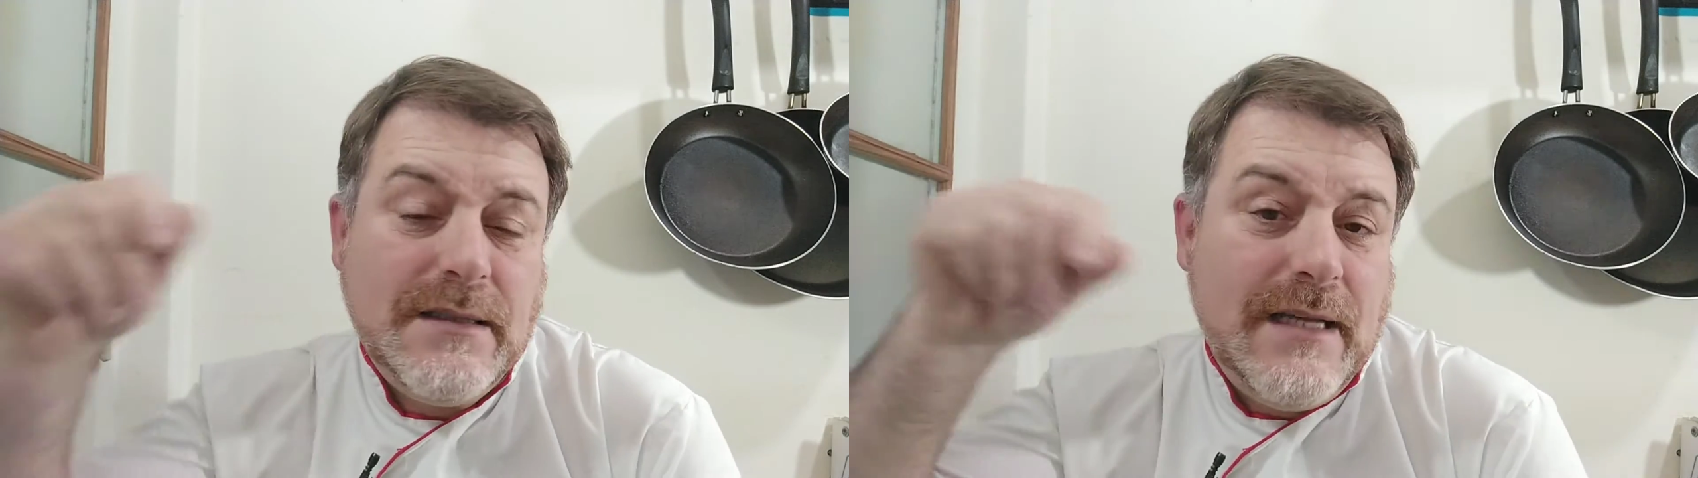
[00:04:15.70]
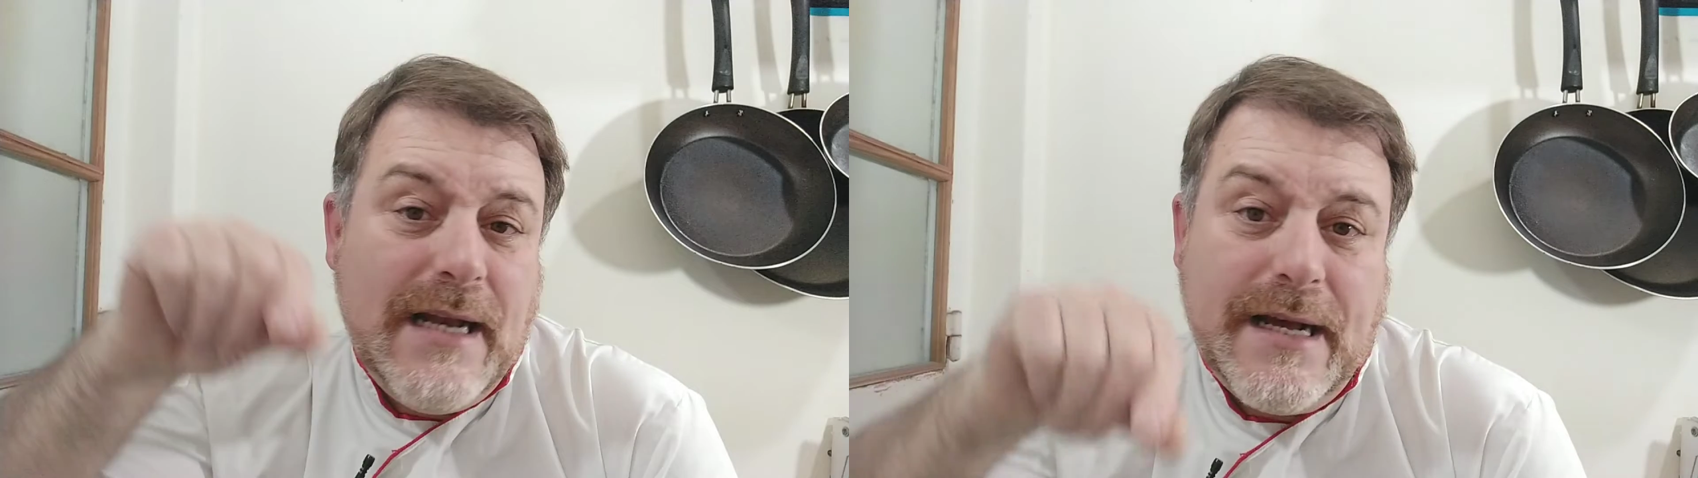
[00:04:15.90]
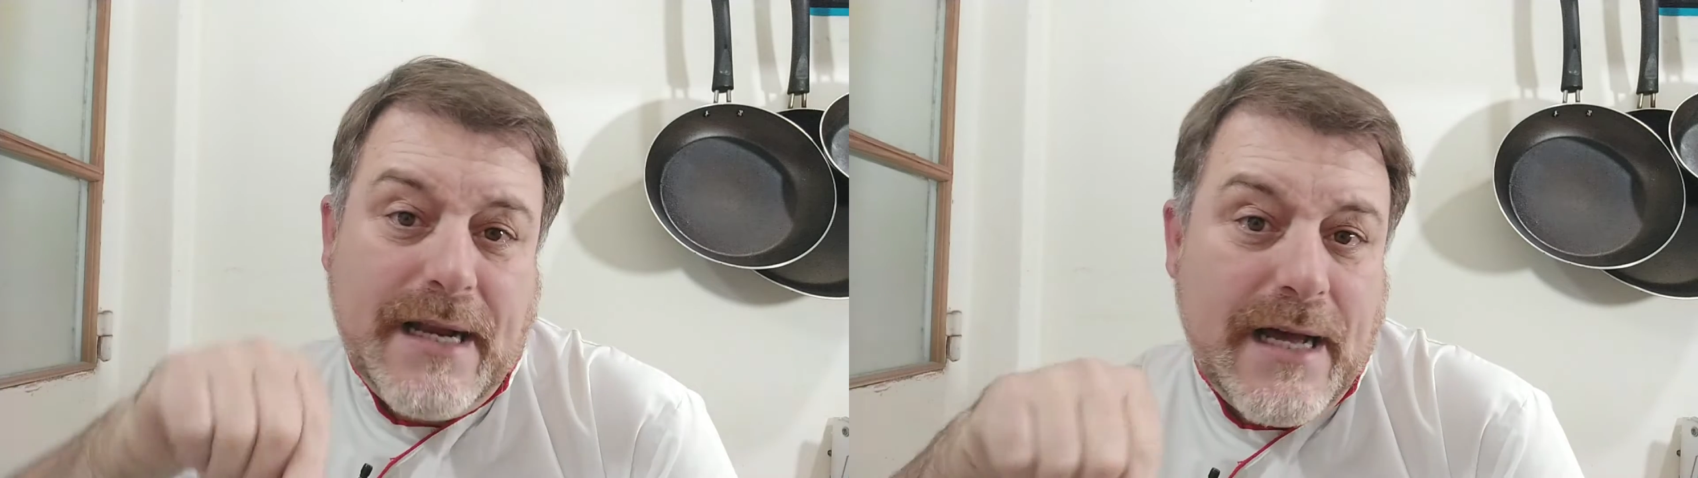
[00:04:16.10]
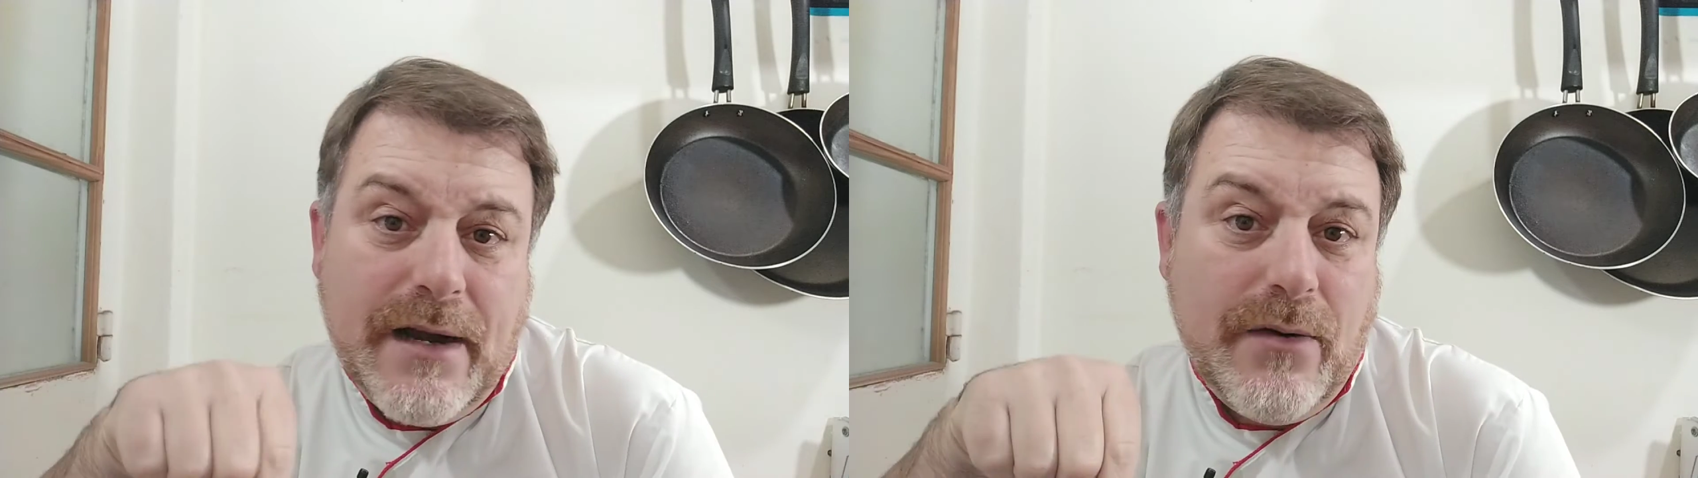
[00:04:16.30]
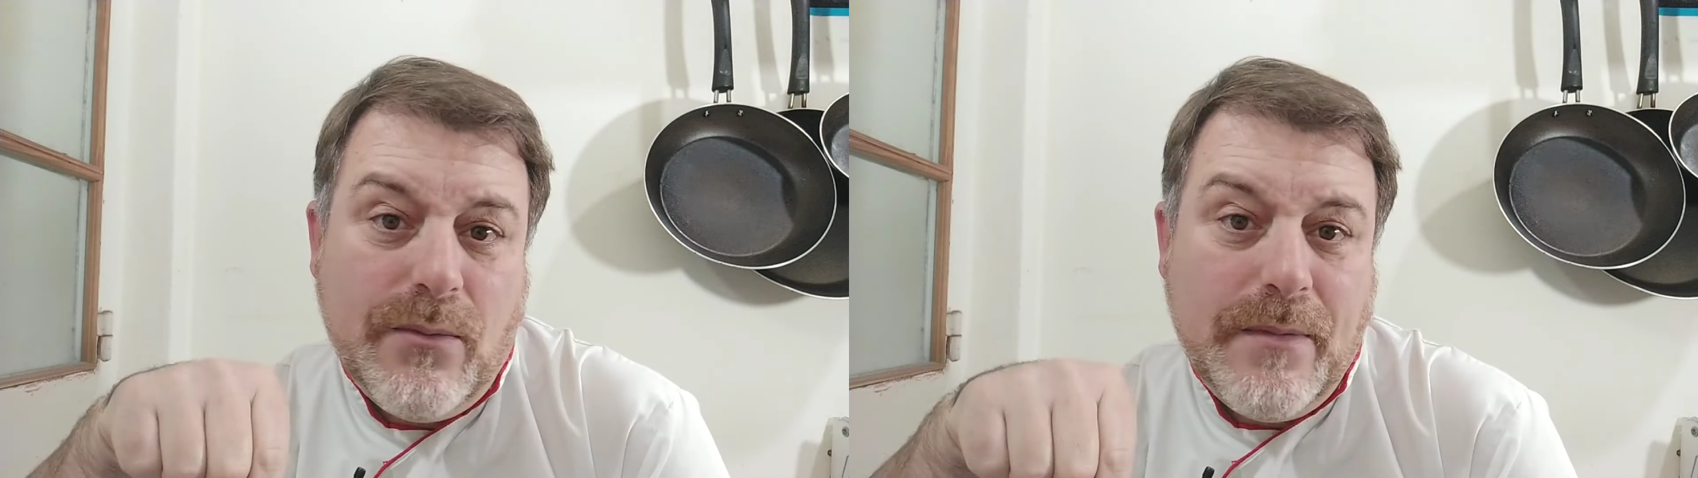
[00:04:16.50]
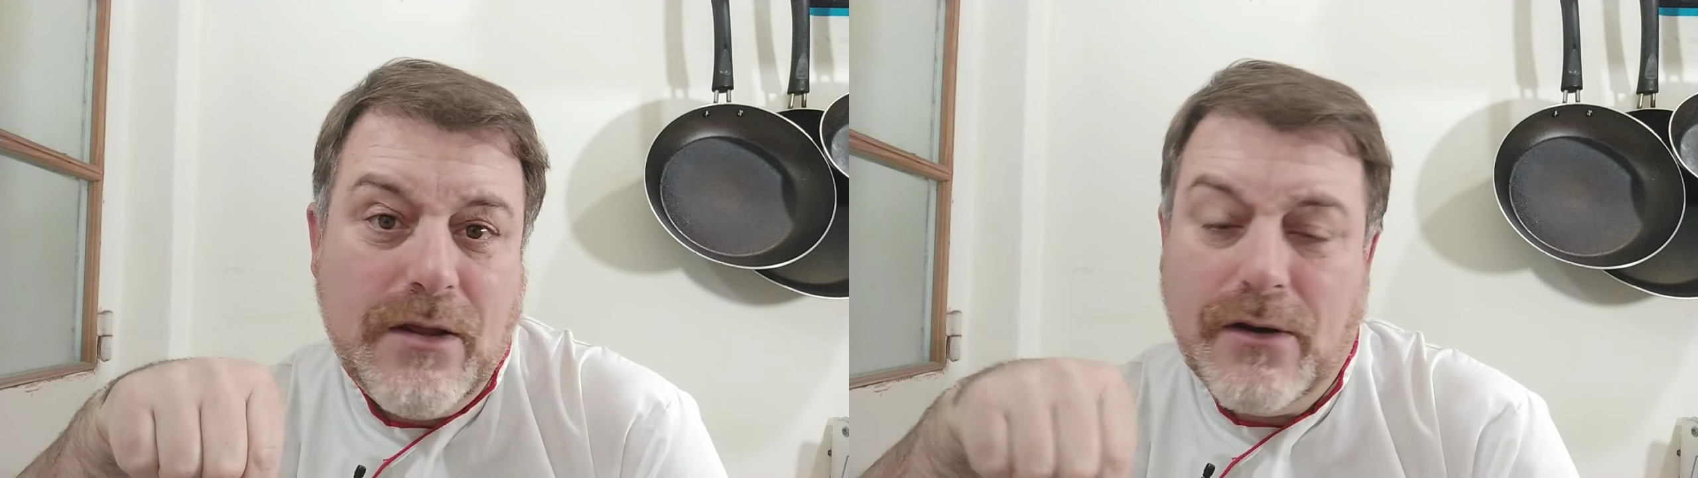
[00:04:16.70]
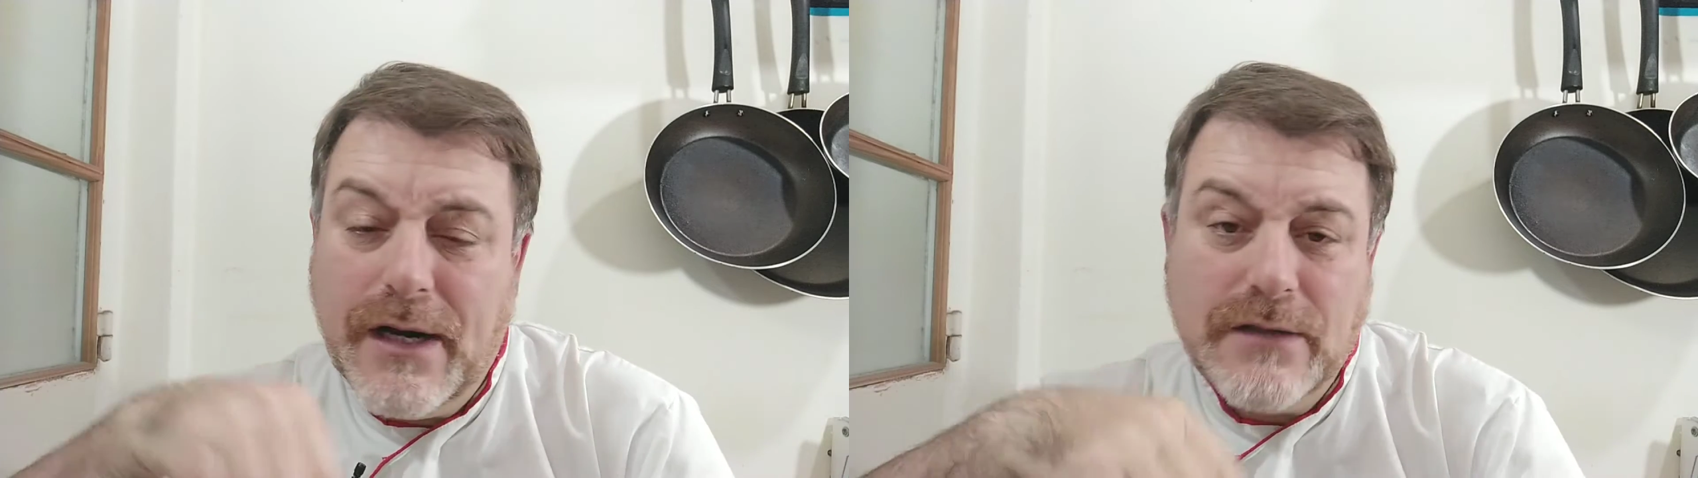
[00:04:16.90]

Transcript: Si le agregaran un medio